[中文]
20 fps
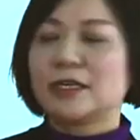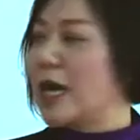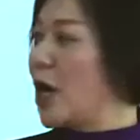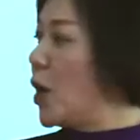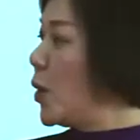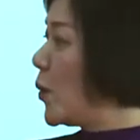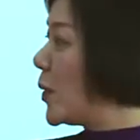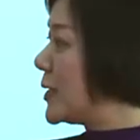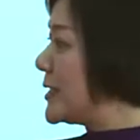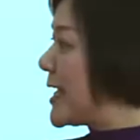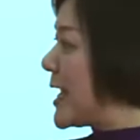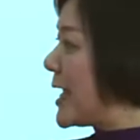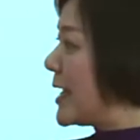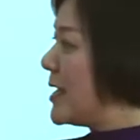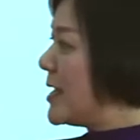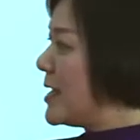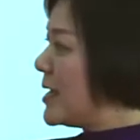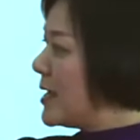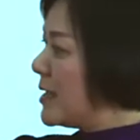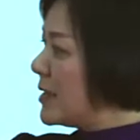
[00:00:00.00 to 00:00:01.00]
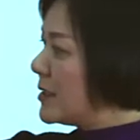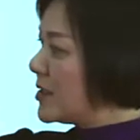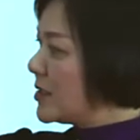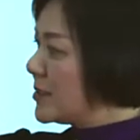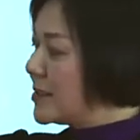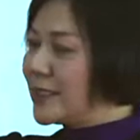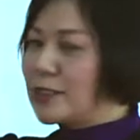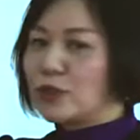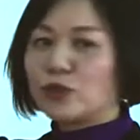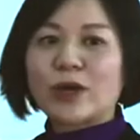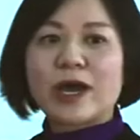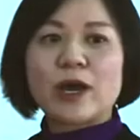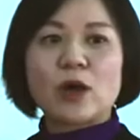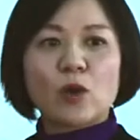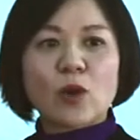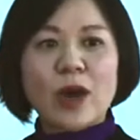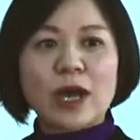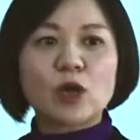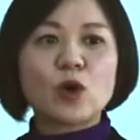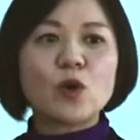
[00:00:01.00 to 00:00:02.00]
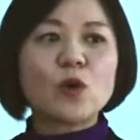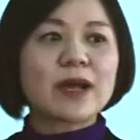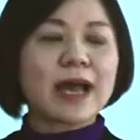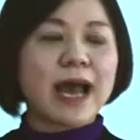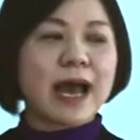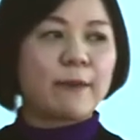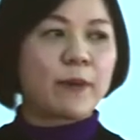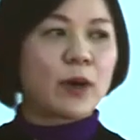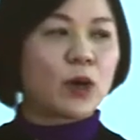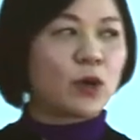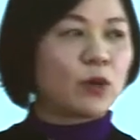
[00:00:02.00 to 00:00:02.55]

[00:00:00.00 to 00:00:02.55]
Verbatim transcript: 后我在四川环贡嘎，包括